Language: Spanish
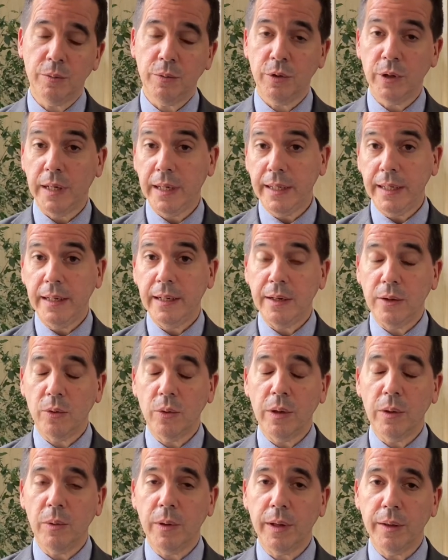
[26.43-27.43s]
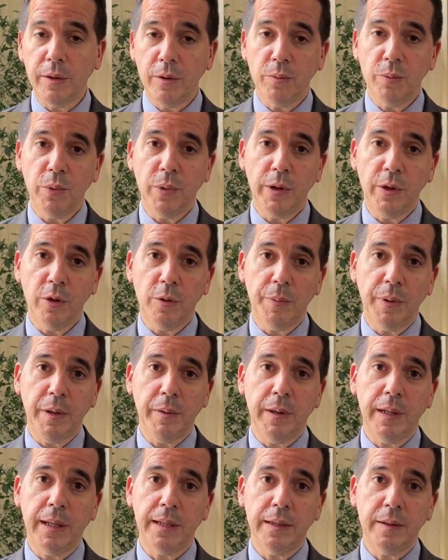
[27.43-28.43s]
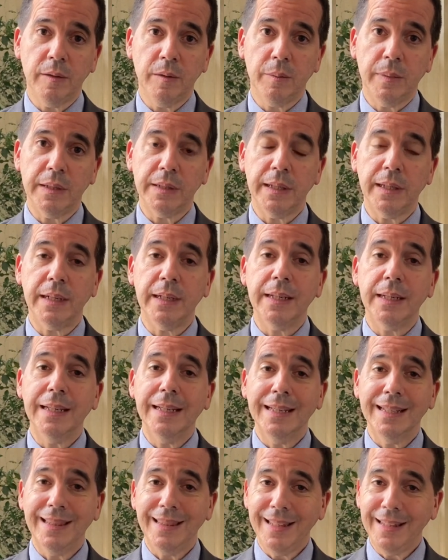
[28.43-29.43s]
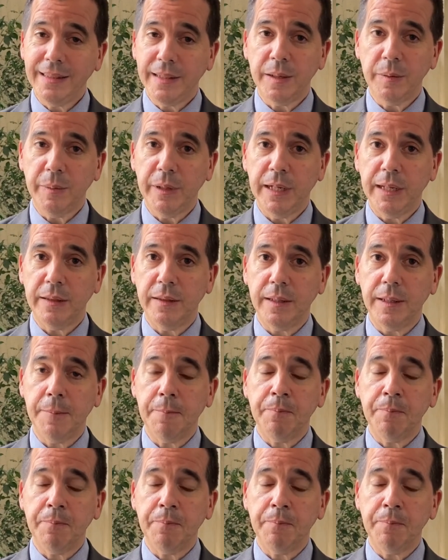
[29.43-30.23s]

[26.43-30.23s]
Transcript: porque aquí la colaboración público-privada también va a ser determinante